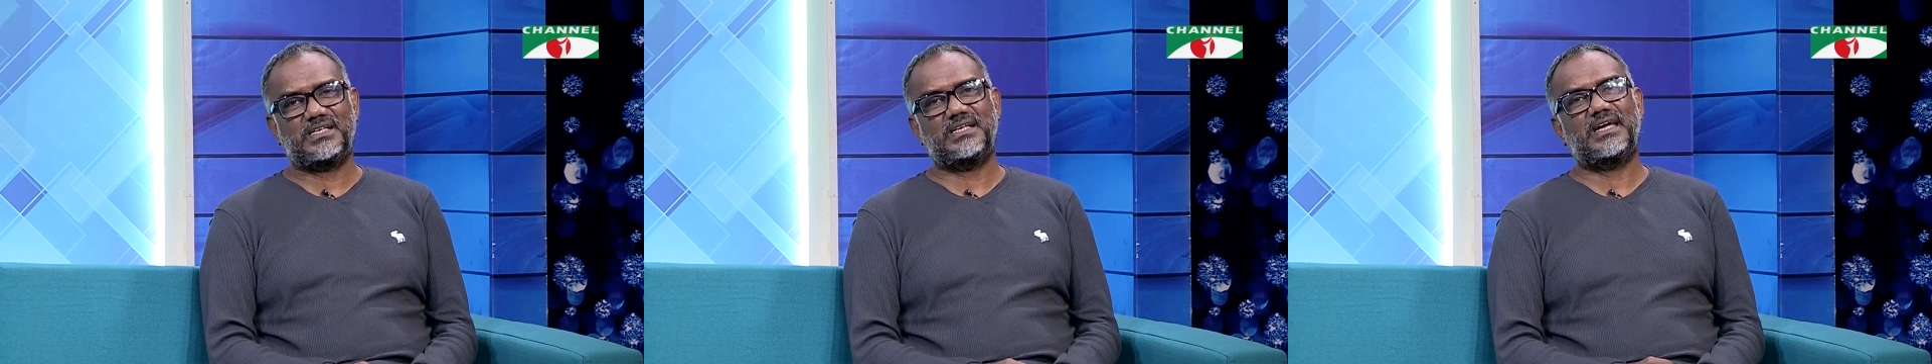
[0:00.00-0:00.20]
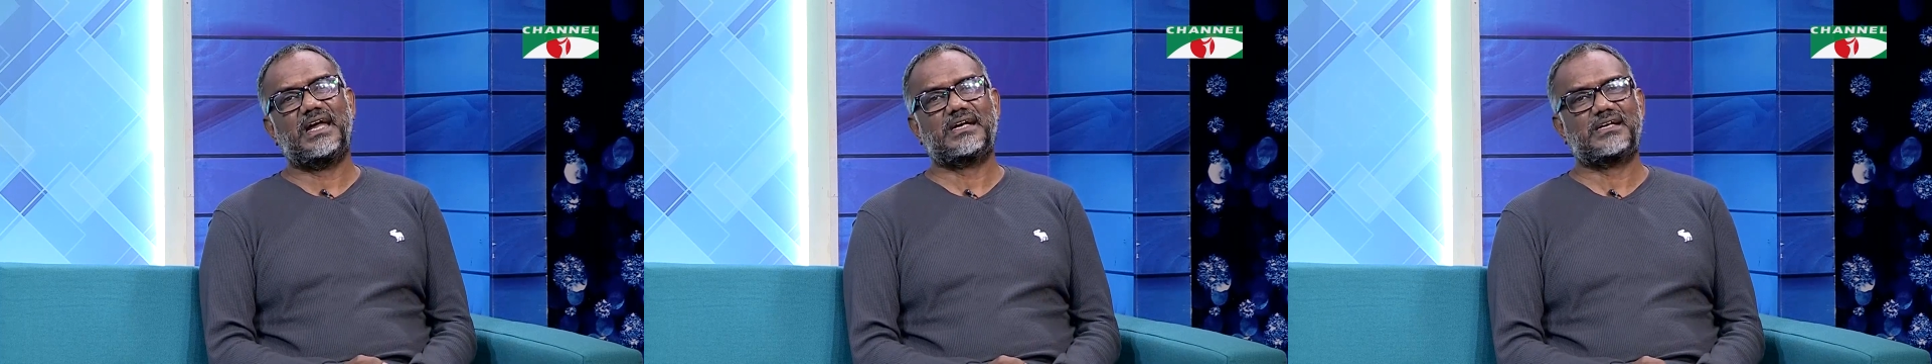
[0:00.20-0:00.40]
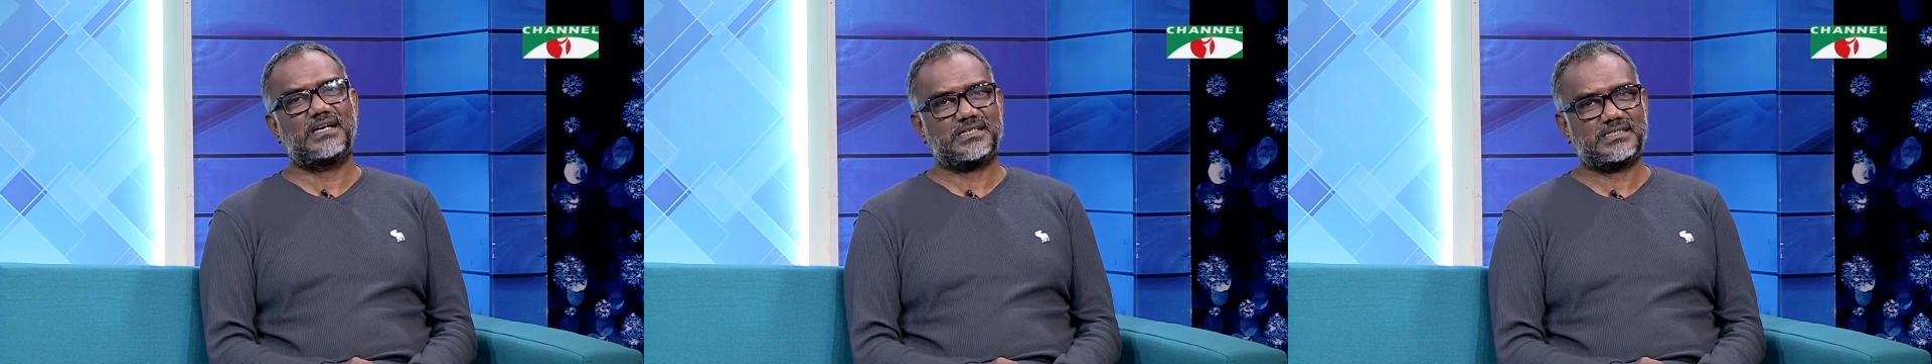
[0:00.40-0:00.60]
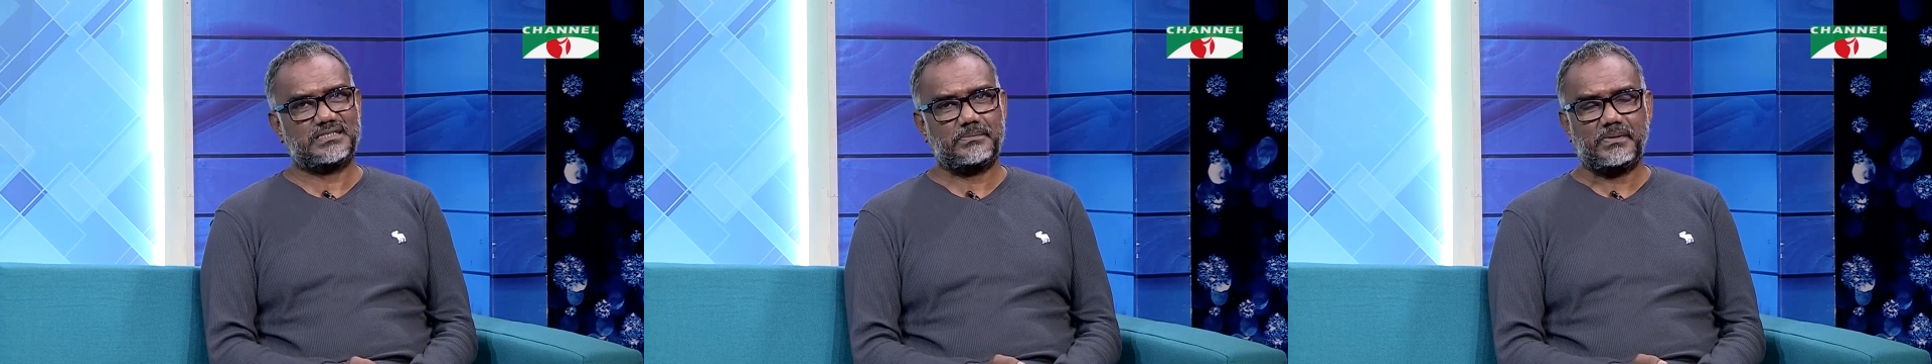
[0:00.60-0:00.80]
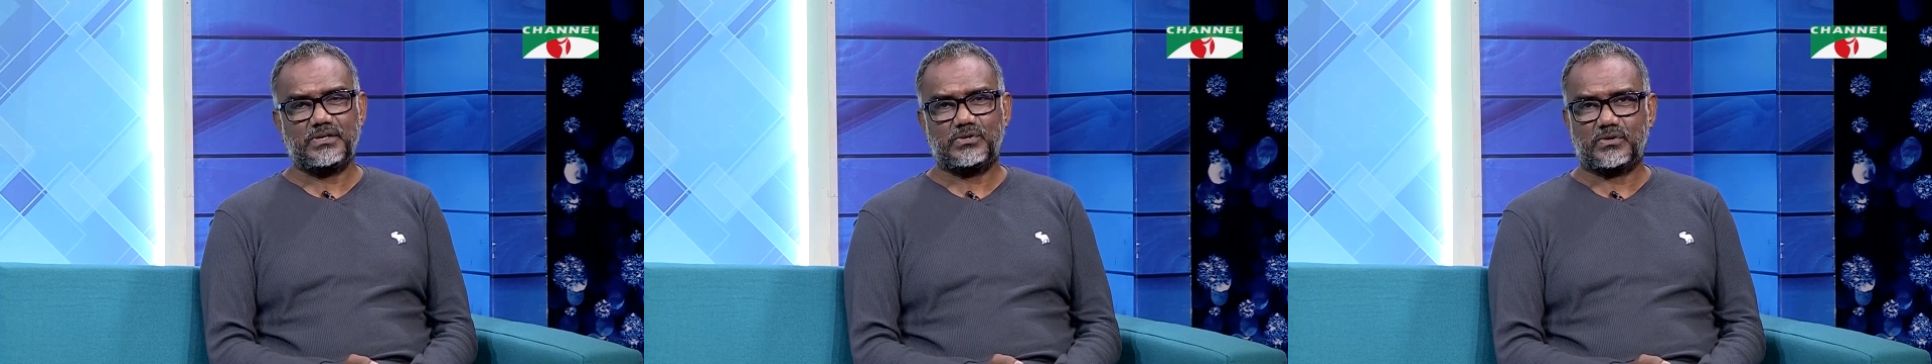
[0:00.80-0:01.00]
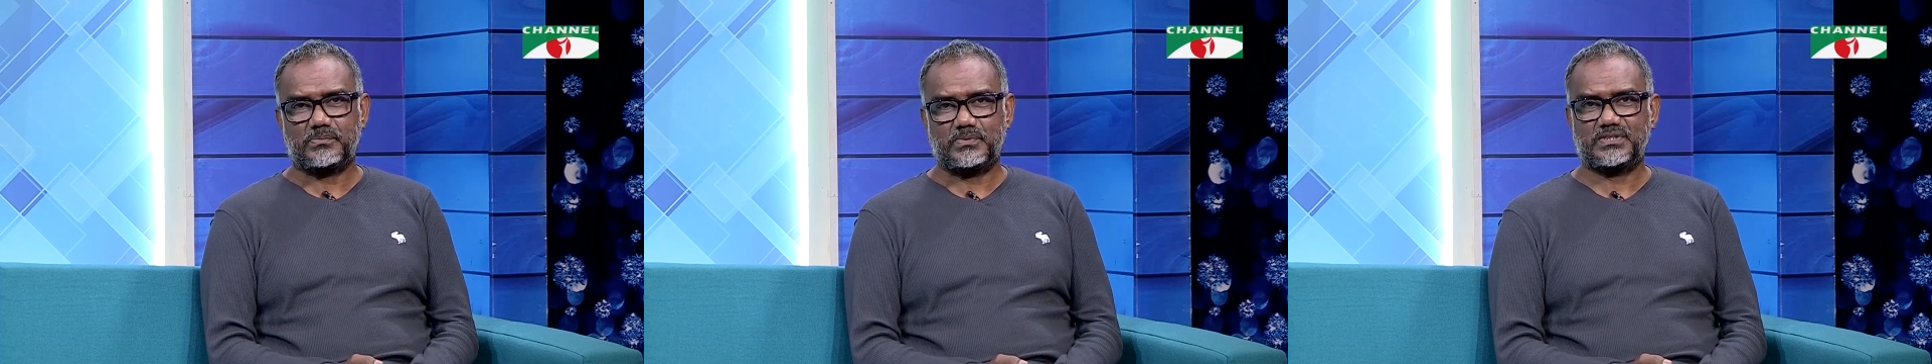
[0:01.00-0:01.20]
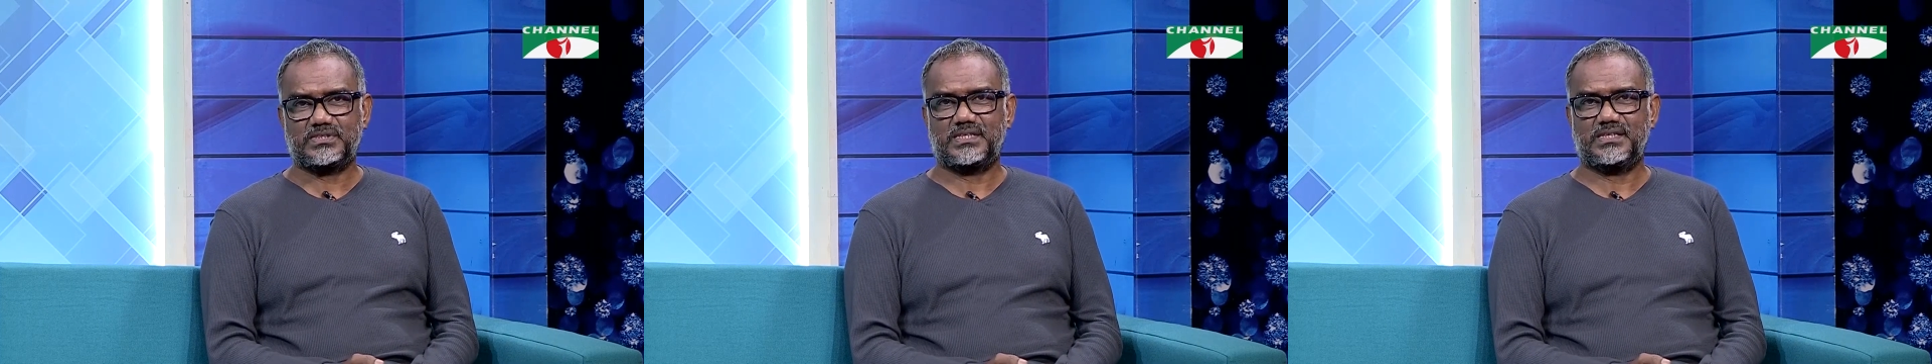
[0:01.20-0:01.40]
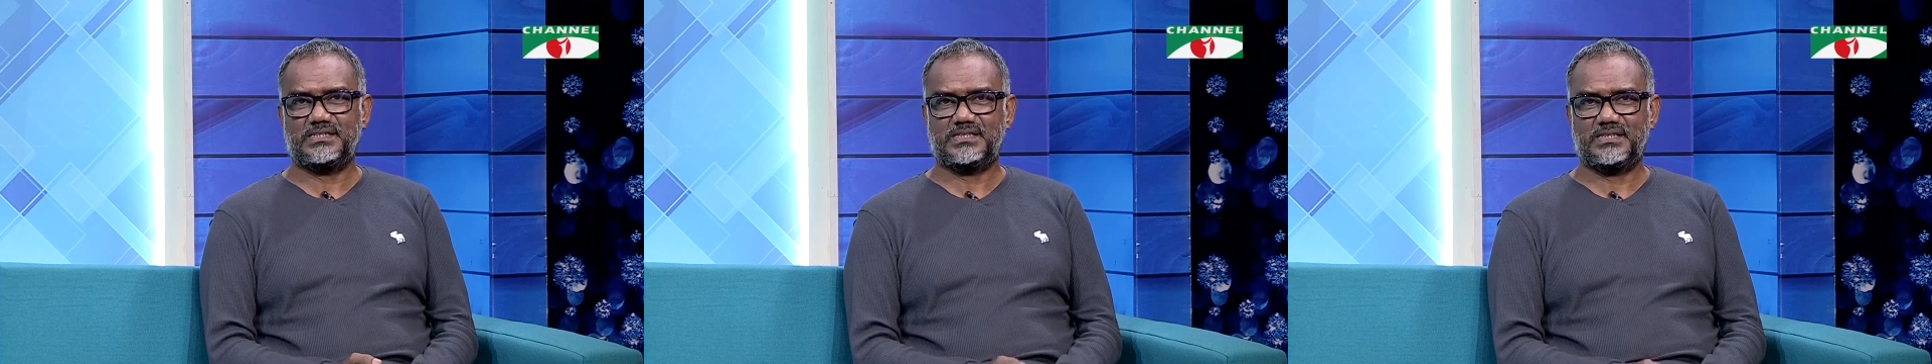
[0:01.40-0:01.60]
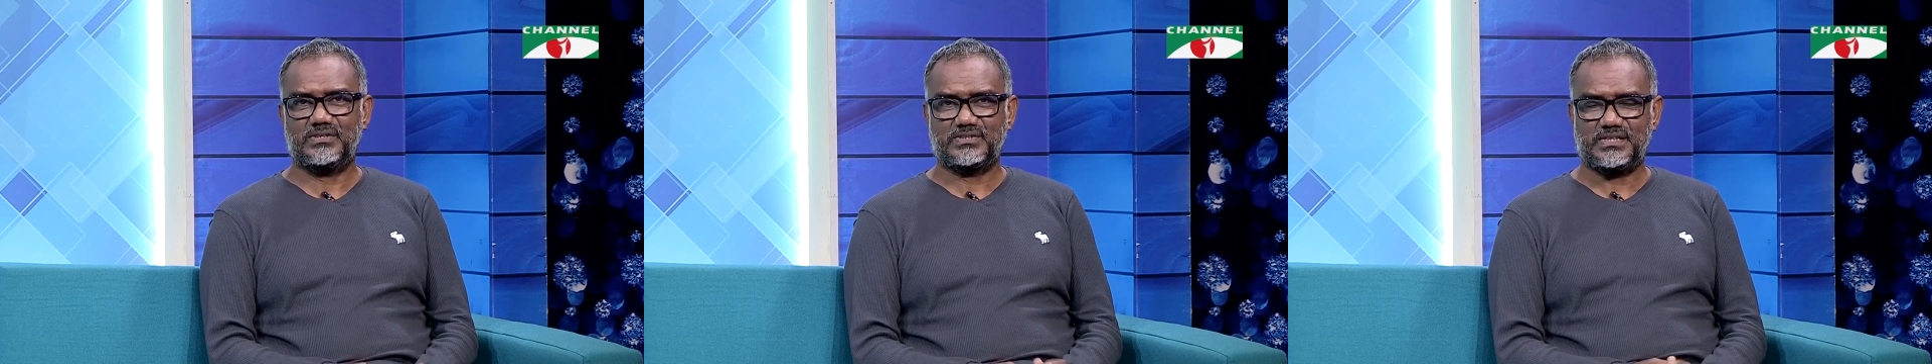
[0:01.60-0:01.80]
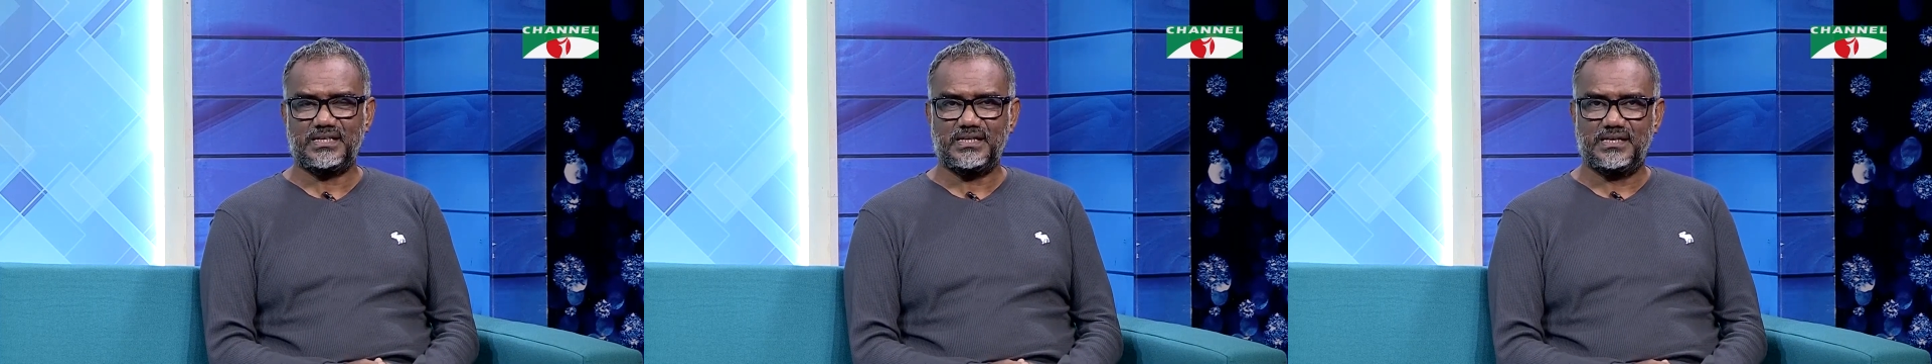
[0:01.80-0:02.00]
গিয়ে অ্যাটলাস শিপিং কর্পোরেশনে ছিল
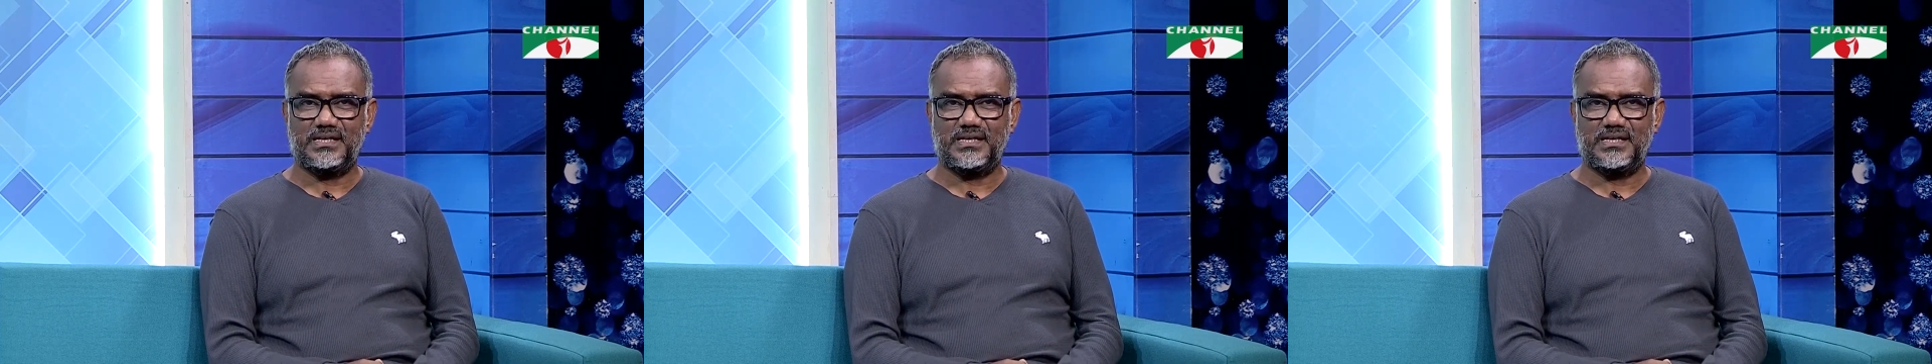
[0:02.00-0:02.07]
যে